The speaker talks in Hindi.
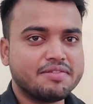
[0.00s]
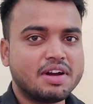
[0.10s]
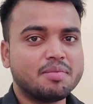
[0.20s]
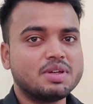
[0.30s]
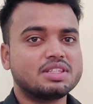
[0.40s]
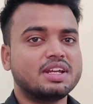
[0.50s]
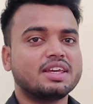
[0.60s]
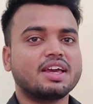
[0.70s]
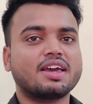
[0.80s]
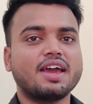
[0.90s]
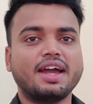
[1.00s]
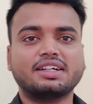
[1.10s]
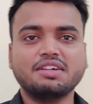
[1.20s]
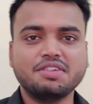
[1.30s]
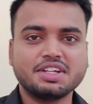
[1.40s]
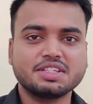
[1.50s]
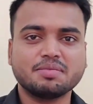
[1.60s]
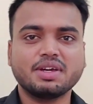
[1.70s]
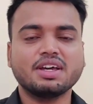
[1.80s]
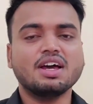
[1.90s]
इवेंट में इस तरीके के
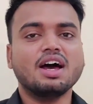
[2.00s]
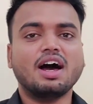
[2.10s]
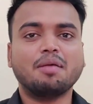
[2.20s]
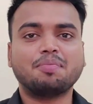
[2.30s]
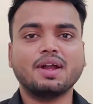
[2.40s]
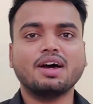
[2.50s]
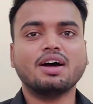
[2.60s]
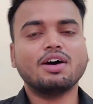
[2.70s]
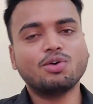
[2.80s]
एक्टिविटीज में अपना